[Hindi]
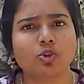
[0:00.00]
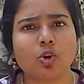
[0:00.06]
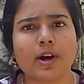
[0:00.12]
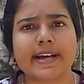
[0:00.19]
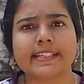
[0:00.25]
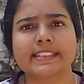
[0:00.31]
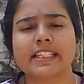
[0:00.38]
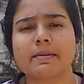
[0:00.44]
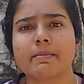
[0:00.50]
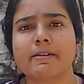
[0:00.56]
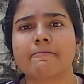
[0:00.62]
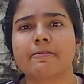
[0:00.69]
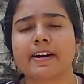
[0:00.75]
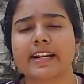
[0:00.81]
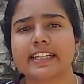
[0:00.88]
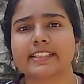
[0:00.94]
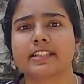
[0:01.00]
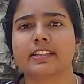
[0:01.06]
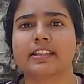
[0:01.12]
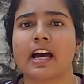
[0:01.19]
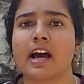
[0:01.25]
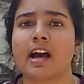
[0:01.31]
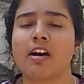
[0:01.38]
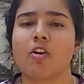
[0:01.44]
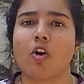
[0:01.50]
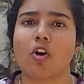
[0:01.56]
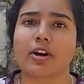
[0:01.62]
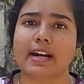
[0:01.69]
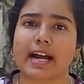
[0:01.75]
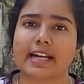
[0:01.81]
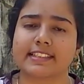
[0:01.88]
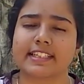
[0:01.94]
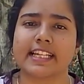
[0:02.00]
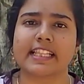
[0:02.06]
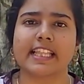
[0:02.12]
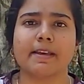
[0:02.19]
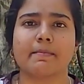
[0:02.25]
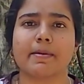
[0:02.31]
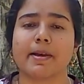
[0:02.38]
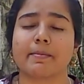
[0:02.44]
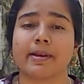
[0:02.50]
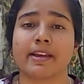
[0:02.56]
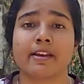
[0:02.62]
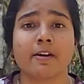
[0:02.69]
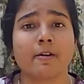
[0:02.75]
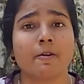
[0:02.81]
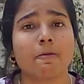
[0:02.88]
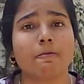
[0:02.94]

तो ऐसे में वरिष्ठता और राजनीति में भी